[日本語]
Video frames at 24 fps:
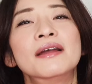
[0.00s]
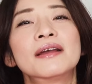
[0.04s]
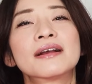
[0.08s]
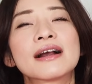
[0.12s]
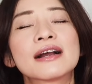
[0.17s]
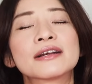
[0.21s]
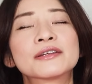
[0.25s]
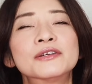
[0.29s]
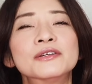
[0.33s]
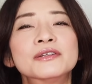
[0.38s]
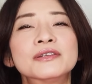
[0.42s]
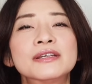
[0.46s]

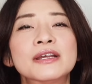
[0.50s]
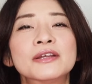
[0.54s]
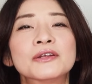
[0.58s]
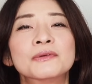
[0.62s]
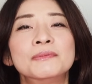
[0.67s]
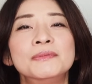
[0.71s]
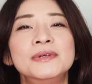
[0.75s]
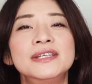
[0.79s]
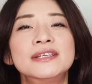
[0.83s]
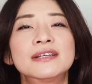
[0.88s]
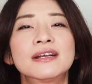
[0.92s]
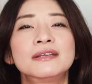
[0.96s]
下級生
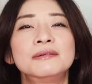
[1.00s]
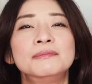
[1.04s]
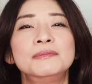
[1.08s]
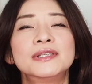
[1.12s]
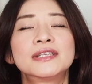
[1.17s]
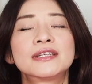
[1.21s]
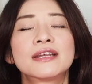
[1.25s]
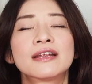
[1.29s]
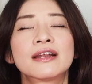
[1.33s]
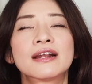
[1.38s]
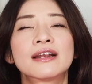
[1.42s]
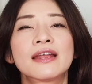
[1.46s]
のみんなに見
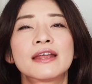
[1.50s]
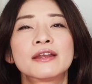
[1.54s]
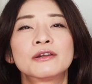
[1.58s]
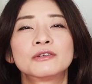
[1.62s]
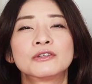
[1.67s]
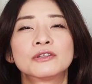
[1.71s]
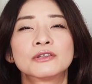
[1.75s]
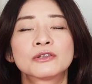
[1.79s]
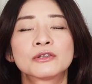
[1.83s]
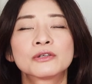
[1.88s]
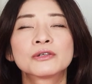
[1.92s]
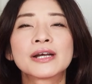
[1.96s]
せられ
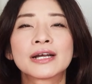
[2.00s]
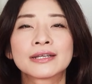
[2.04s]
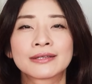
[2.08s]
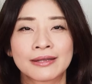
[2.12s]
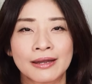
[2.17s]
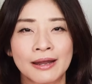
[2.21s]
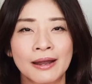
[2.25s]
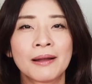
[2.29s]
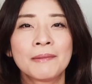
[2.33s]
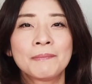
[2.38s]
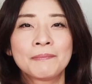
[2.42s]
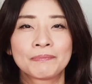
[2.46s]
る
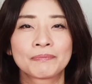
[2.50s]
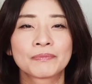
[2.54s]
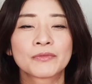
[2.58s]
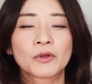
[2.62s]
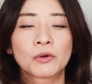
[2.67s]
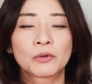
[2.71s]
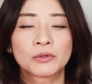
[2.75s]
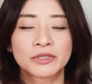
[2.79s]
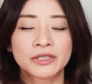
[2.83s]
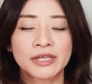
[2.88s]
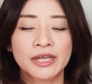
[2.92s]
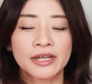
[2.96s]
姿
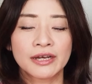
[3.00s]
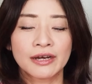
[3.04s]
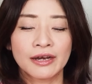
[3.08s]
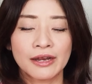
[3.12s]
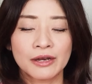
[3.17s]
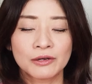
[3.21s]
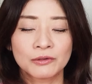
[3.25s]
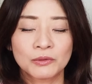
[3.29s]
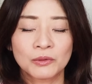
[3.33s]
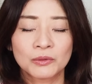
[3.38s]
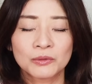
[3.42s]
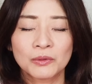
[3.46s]
教えら
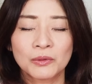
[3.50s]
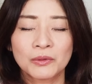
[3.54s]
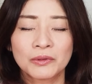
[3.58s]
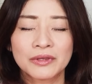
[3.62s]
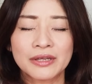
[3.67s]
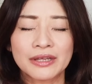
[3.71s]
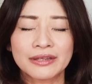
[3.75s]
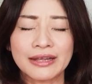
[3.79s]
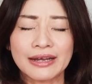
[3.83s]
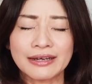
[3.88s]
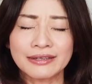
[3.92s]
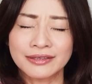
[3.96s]
れることっ
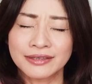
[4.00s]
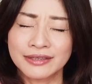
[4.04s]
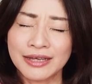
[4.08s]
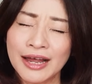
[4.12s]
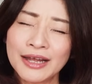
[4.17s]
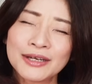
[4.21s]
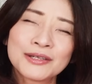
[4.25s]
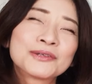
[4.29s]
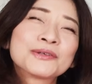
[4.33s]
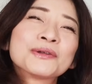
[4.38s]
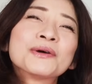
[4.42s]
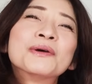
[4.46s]
てたくさ
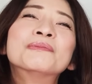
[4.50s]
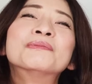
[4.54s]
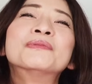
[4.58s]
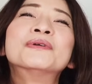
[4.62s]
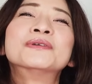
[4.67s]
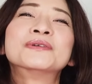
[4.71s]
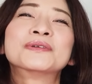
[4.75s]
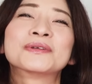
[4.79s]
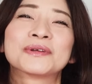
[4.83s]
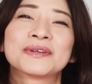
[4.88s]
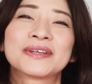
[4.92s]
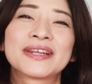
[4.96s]
んあると
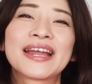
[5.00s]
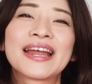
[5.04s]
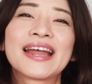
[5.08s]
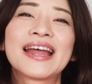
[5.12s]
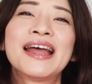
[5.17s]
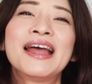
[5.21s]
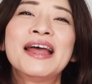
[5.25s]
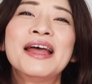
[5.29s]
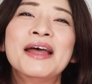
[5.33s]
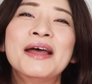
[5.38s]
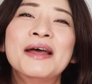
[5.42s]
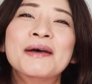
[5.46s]
思うので
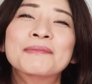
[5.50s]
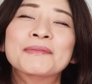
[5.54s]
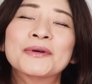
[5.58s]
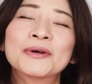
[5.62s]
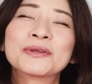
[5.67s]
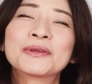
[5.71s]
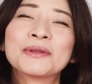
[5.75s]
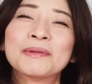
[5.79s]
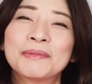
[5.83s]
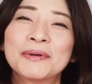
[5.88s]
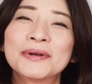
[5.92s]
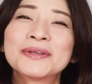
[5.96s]

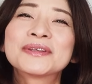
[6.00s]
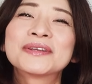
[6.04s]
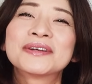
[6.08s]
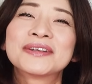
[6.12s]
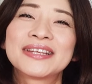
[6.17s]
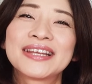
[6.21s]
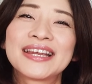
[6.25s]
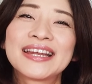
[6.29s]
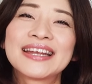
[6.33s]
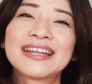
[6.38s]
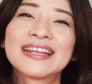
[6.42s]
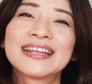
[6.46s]
もっともっと
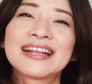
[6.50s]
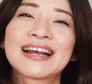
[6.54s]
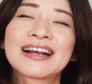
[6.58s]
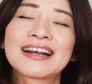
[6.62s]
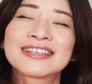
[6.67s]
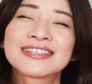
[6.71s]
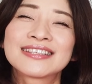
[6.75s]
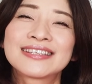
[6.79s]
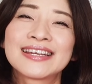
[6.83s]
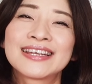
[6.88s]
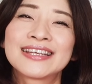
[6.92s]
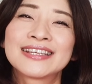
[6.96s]
ねなん
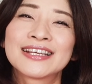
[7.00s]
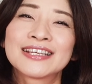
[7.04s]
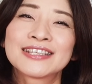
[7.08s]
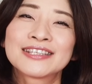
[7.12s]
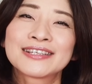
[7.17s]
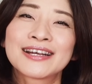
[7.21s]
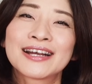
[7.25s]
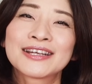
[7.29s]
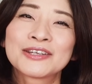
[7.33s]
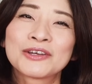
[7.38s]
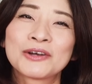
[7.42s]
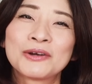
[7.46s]
か素敵な
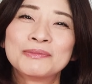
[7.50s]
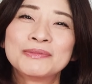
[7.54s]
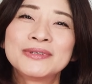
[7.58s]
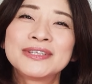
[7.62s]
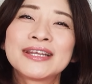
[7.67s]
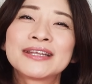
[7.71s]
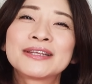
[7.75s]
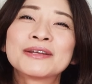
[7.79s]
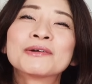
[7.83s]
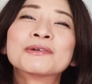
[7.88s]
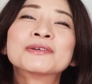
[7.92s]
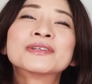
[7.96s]
姿を見
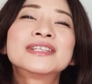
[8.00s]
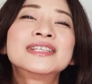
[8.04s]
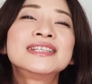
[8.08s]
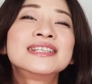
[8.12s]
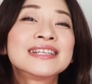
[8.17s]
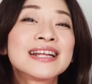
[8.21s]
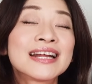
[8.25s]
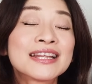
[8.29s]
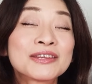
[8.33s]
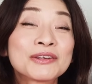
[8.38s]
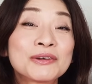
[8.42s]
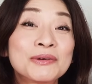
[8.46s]
せてほし
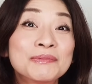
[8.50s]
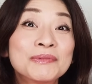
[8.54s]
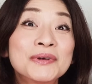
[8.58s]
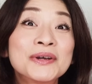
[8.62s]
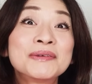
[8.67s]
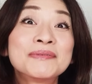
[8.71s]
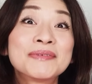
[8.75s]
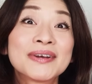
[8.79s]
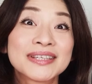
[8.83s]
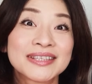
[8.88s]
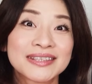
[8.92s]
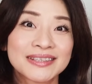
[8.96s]
いなと思
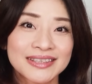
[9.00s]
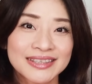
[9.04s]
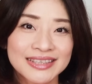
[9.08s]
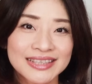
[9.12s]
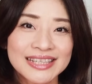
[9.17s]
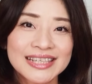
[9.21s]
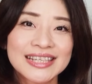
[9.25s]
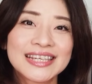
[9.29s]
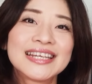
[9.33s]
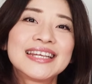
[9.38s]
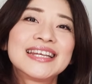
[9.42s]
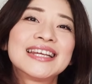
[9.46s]
います
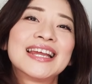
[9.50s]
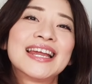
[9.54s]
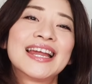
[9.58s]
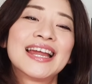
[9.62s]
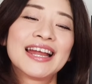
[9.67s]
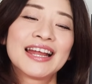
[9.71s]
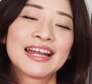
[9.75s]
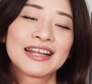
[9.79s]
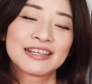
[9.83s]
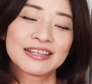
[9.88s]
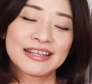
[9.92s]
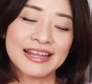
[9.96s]
し
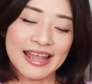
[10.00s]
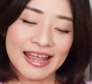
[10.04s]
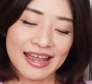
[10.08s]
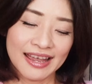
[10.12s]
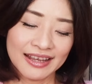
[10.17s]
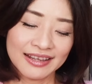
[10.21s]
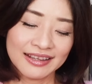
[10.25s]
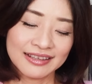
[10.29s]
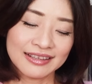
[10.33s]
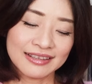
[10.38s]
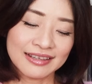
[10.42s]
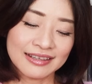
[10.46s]

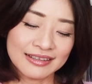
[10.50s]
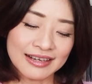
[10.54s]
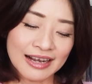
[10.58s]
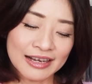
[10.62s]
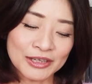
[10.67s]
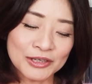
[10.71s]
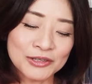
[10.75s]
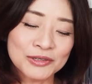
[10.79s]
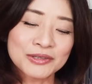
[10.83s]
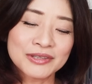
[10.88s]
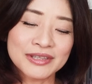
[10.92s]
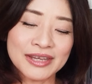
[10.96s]
ね下
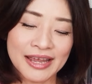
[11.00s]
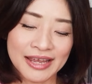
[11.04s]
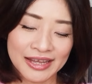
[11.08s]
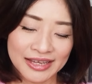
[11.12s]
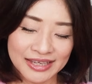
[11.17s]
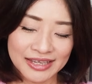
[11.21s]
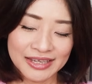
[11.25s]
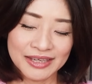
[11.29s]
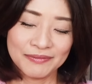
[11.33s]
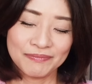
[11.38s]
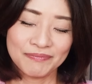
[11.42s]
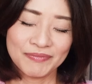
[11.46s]
級生
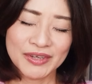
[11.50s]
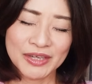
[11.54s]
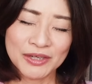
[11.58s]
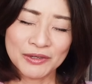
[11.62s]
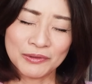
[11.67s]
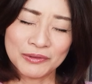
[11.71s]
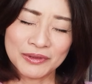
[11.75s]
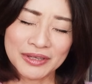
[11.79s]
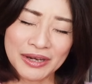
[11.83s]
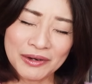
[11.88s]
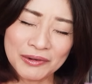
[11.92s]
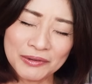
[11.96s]
にい
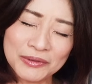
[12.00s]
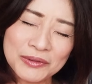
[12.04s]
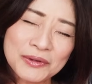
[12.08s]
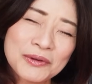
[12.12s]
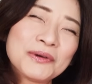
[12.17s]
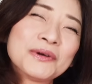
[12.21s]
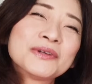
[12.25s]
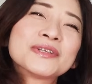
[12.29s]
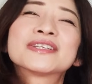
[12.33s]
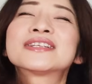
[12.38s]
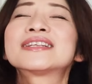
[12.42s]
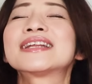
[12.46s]
ろんなこ
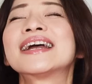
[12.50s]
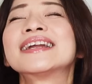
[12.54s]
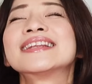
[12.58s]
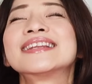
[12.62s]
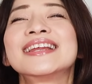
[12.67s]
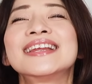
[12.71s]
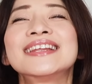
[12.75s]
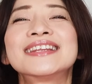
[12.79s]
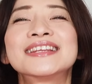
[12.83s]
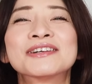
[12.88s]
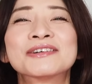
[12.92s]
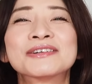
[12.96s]
とを伝え
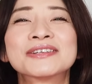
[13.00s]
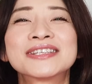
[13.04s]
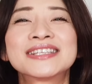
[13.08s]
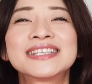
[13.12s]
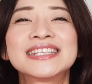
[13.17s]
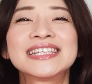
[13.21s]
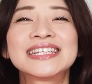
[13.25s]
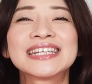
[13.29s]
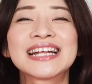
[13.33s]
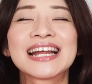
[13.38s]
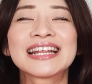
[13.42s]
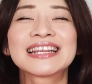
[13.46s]
ていってほ
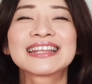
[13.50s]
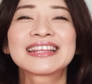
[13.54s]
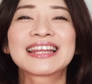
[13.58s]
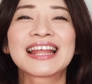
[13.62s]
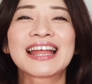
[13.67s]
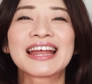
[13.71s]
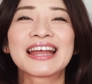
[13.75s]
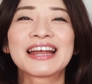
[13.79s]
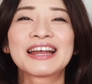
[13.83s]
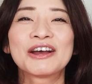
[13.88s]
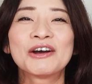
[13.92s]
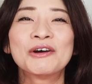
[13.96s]
しいなっ
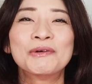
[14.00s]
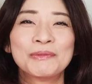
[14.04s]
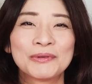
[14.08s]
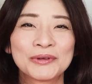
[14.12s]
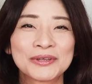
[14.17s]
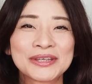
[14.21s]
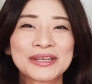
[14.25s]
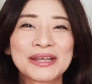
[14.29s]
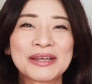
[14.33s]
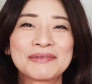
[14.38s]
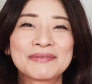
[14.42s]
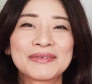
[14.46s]
て
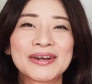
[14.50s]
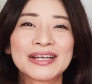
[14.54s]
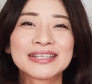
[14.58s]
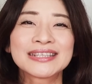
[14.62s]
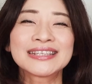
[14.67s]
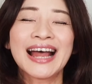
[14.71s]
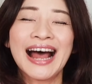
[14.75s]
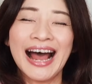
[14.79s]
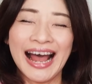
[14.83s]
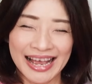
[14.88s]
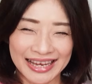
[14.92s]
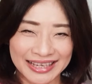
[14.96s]
思っていま
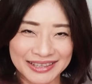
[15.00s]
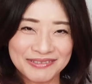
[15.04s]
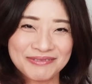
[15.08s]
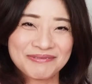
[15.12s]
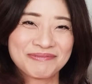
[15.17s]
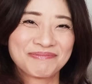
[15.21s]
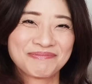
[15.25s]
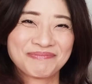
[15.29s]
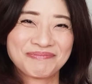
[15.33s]
す。はい。